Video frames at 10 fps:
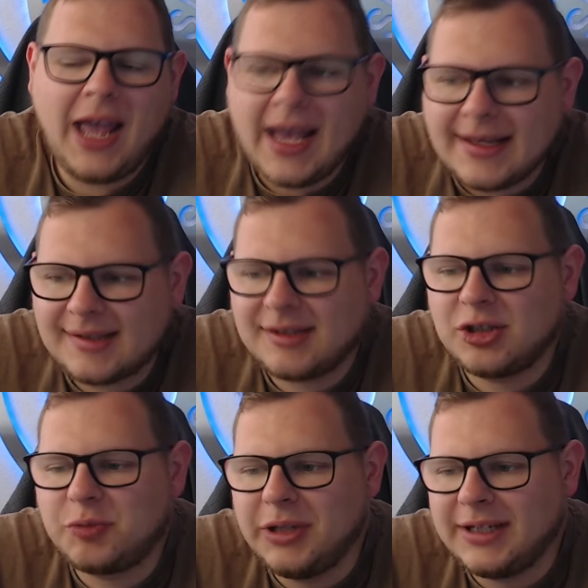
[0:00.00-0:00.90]
ersten
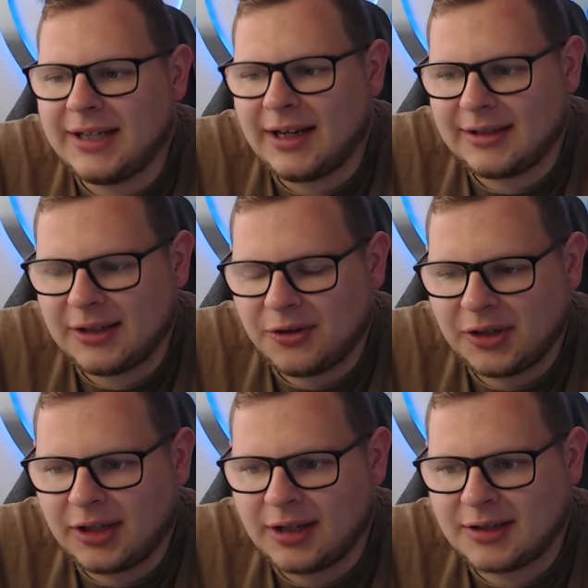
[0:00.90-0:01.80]
Spieltag der neuen
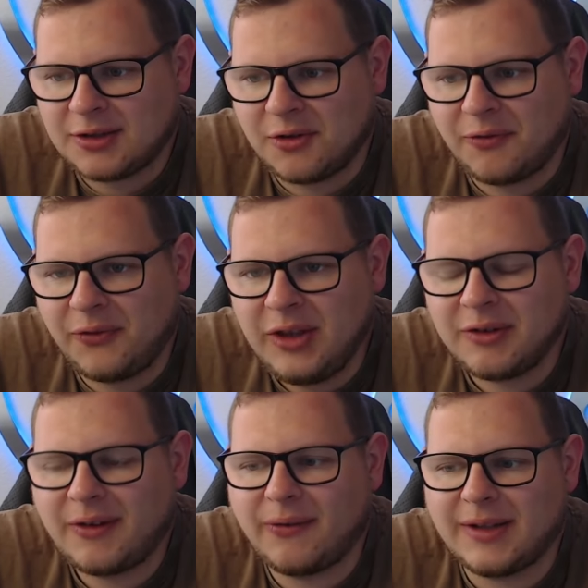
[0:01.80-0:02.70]
Drittliga-Saison
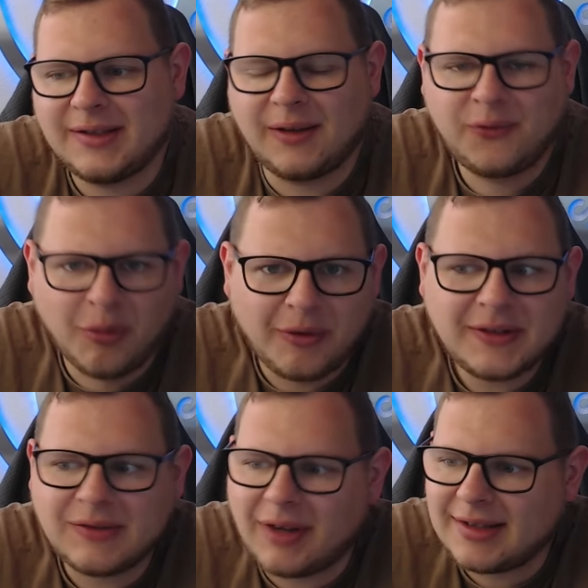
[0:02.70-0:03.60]

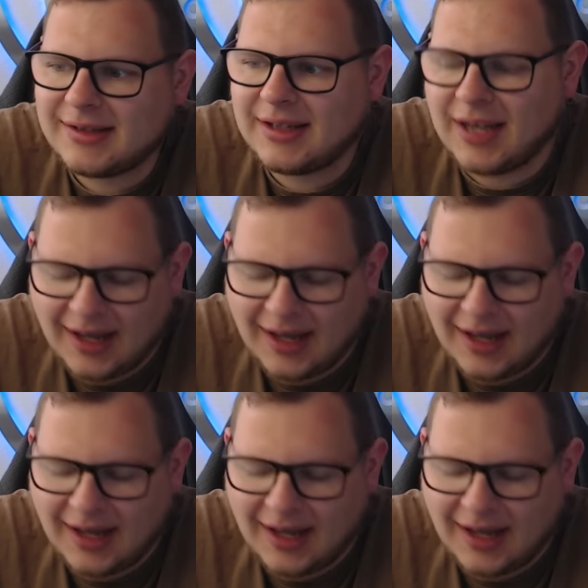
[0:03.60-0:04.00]
24-25.